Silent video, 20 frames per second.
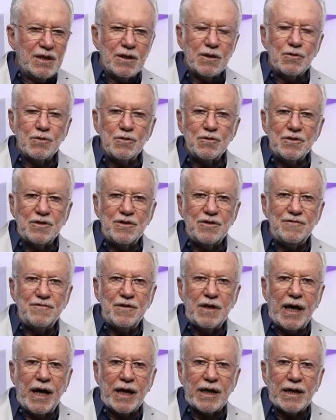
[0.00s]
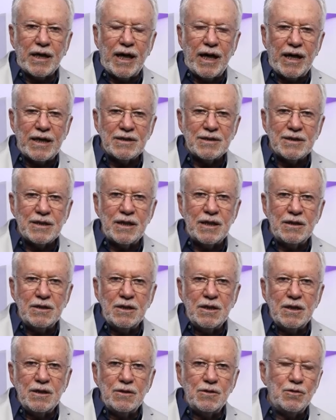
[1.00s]
inclusive a casa
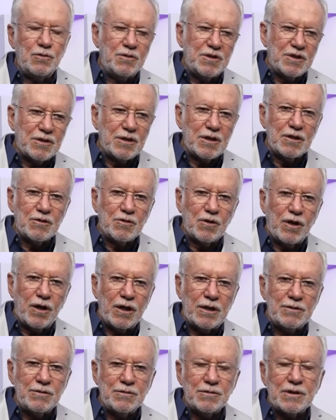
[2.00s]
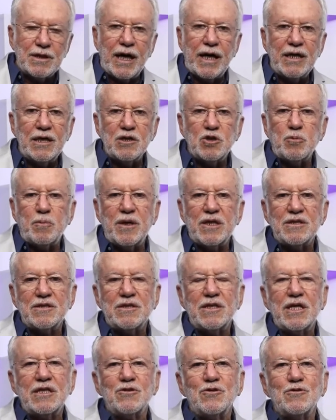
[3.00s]
e o escritório da
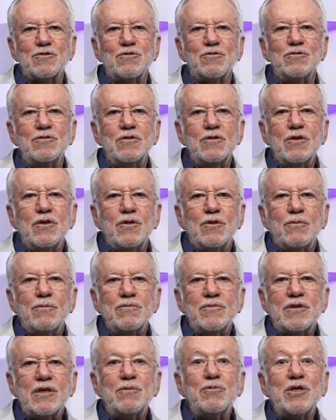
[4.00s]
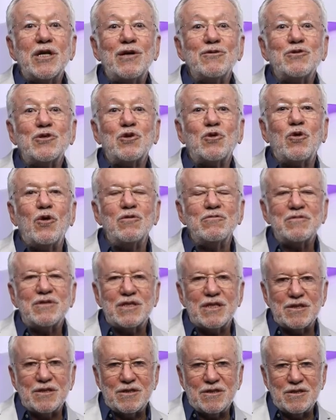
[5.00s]
ex-presidente do Tribunal de
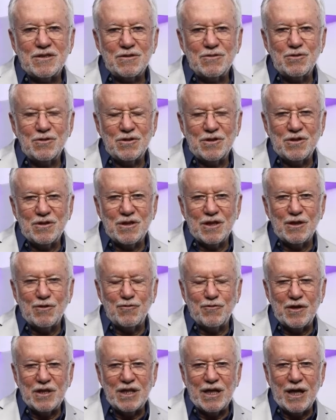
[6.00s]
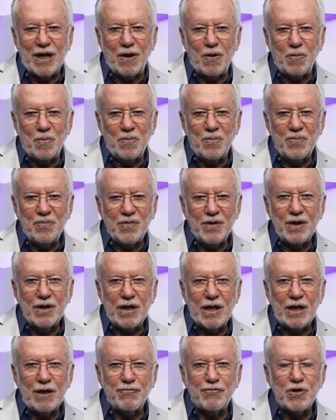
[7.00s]
Contas do Distrito Federal. Né?
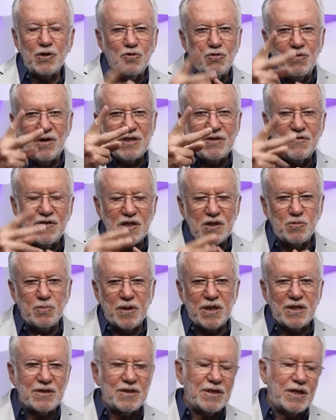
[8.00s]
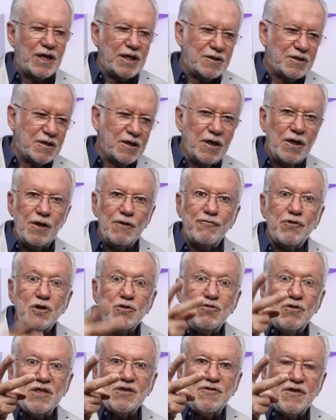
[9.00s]
Ela foi duas vezes presidente, foi
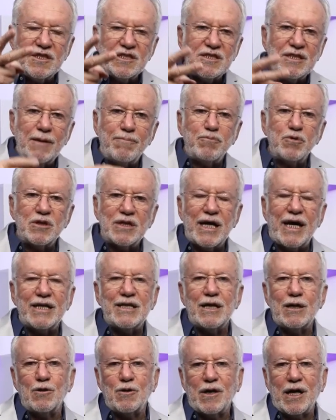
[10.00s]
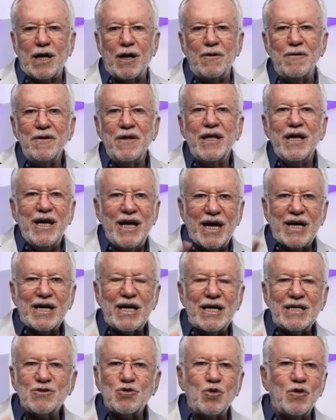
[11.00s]
duas vezes deputada local. É
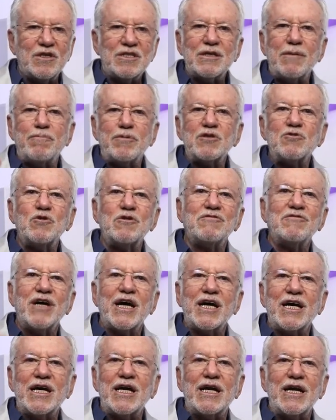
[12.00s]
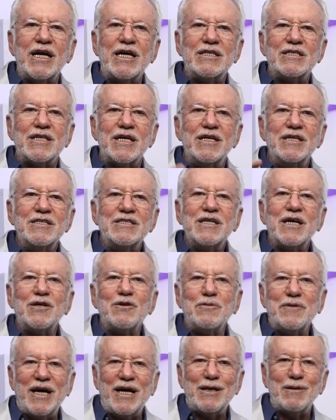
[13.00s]
aquelas coisas, a pessoa não é reeleita e é
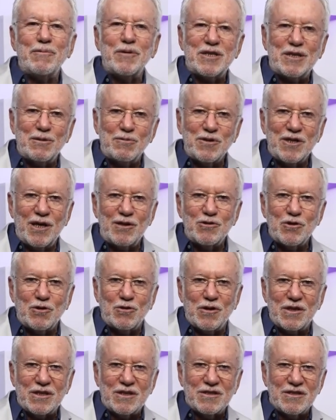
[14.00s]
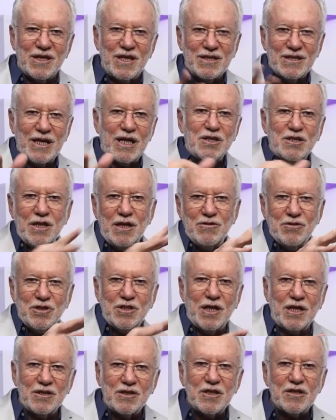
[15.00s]
nomeada para Tribunal de Contas. Está cheio de
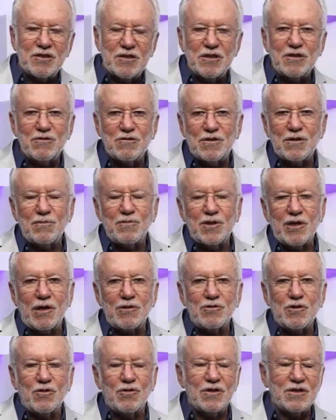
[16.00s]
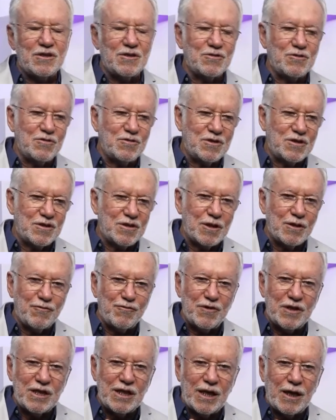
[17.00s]
gente assim no Tribunal de Contas do
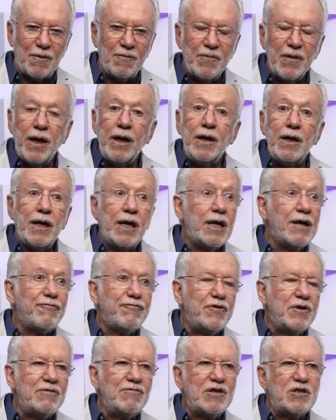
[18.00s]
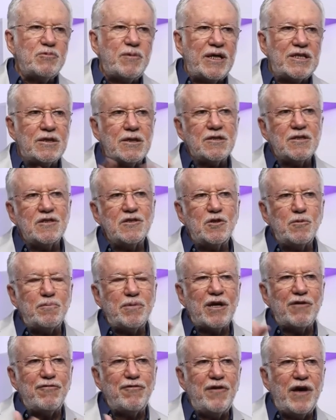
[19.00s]
Distrito Federal. Ela foi uma espécie assim de
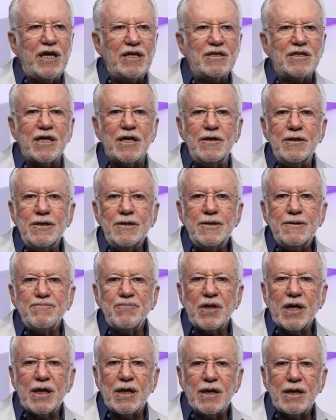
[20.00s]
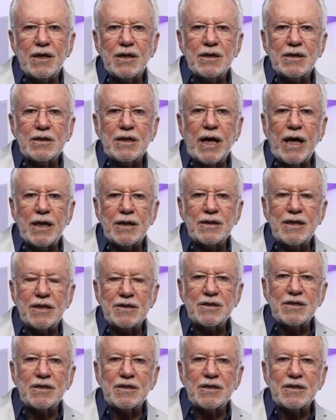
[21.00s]
prefeita da, eh, eh, da, da